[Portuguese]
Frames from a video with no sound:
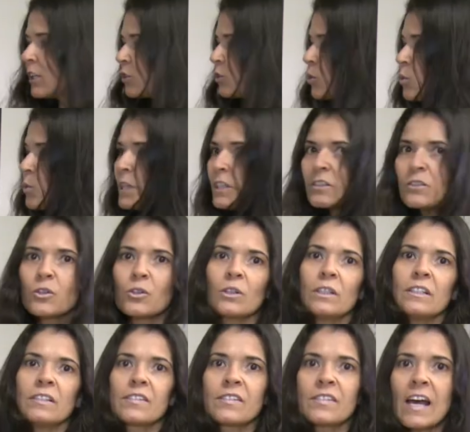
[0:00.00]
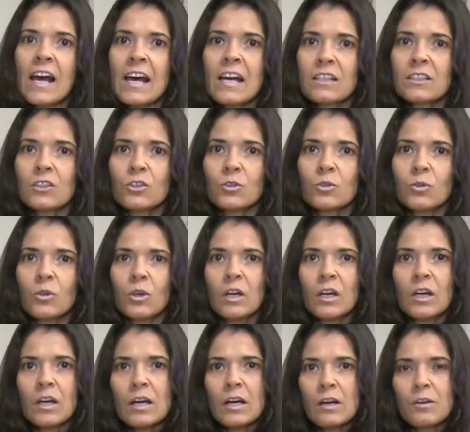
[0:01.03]
Do hidrolisado,
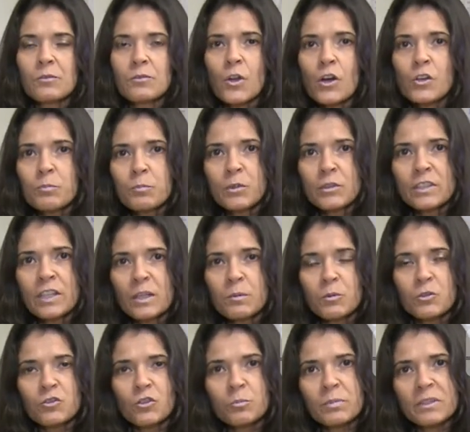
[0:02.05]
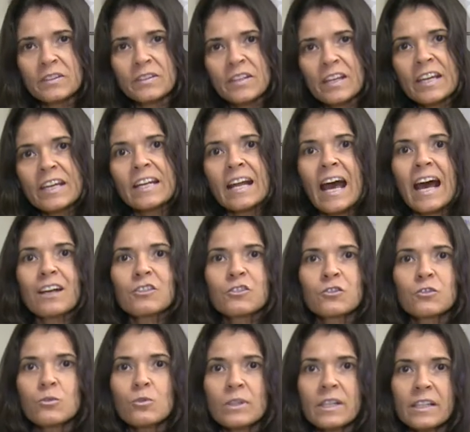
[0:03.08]
nós podemos obter
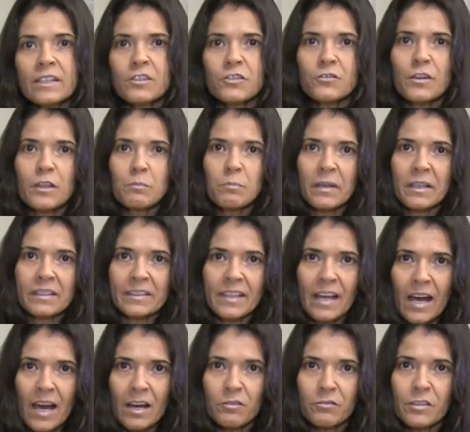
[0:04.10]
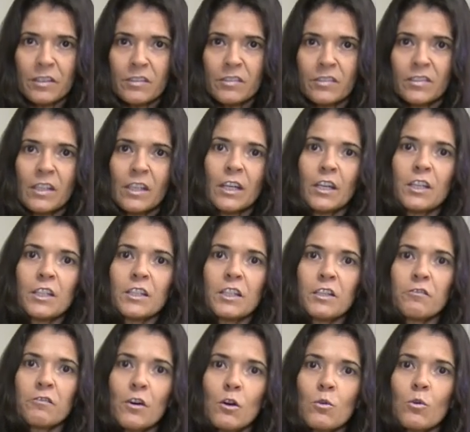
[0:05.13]
açúcares fermentáveis que
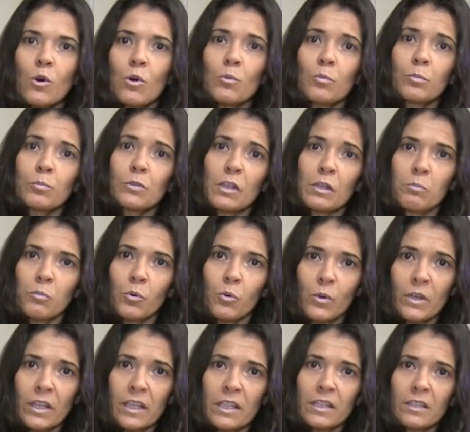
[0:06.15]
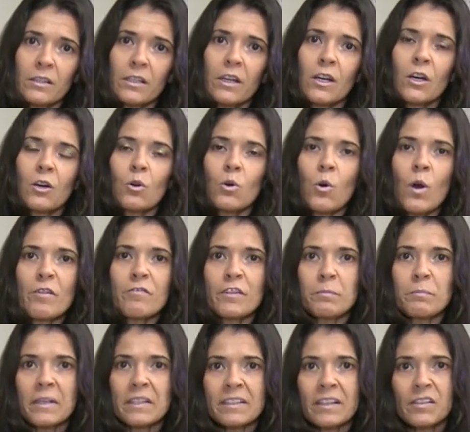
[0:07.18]
vão contribuir com a
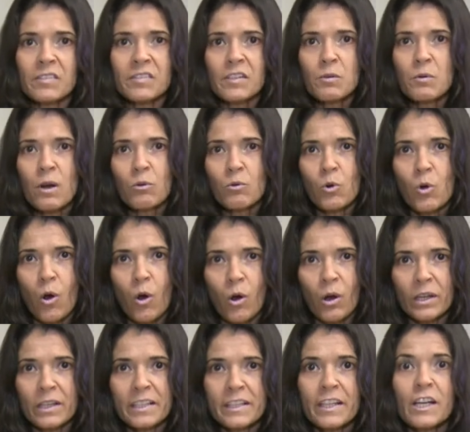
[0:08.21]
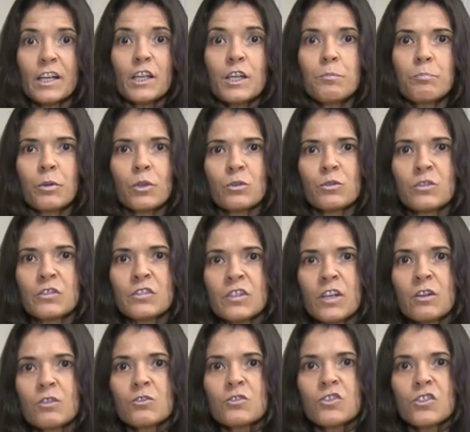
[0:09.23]
fermentação alcoólica e
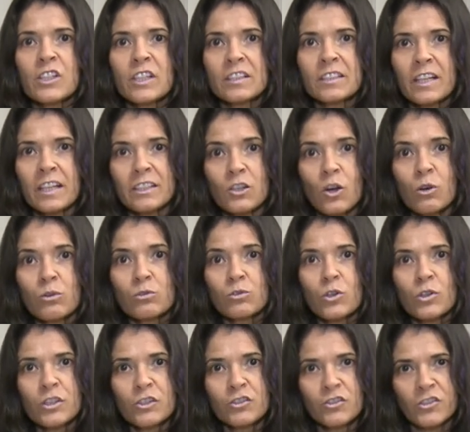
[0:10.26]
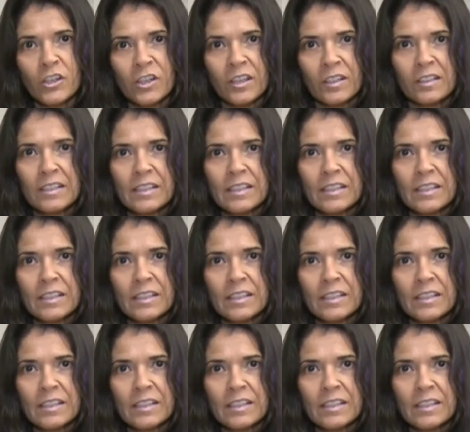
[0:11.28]
produção de etanol 2G.